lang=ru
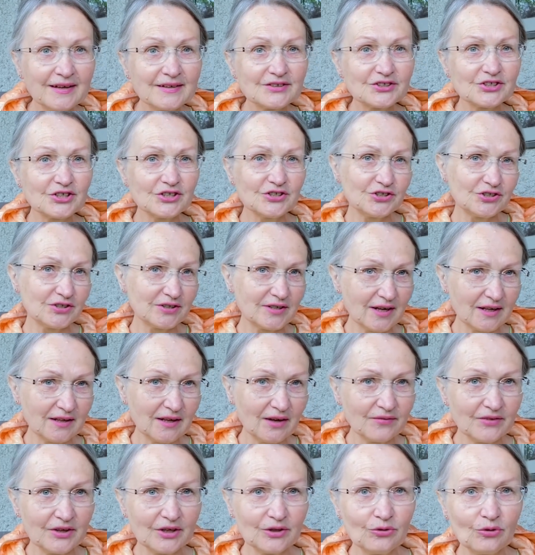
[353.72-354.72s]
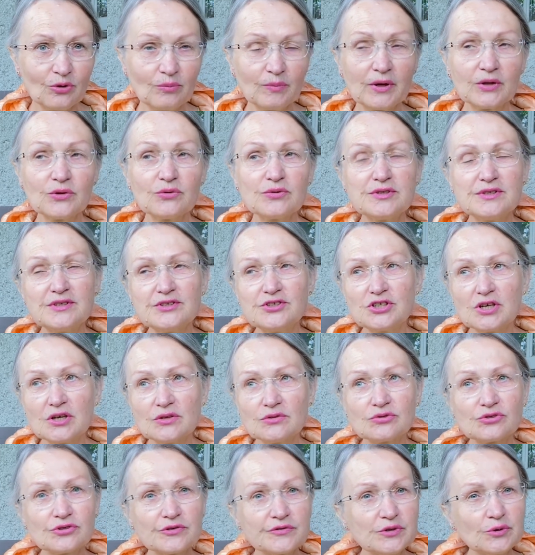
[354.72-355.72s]
женщина главная дома. Но
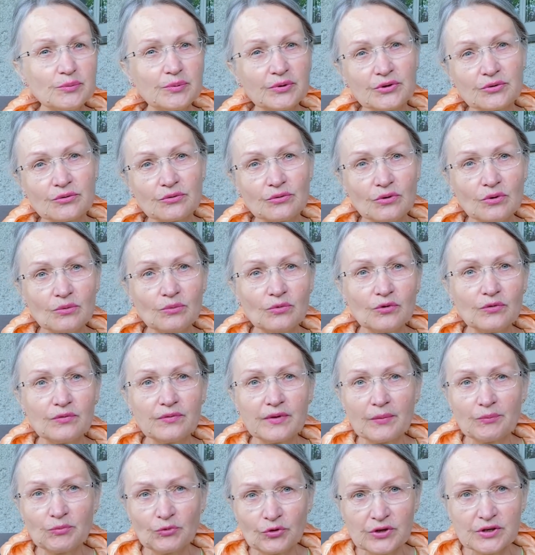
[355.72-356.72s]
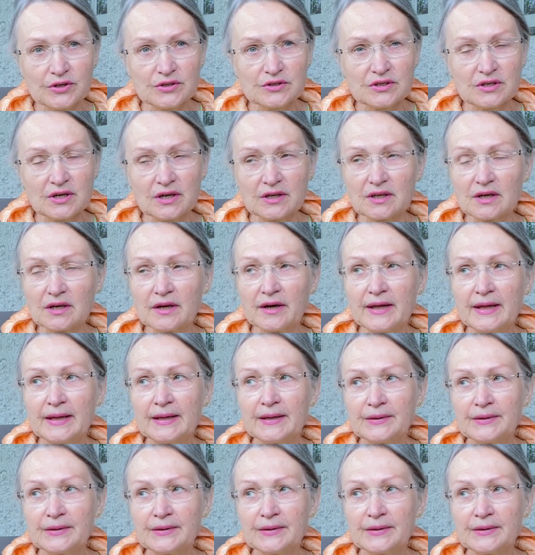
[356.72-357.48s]
сейчас уже все по-другому во многих странах.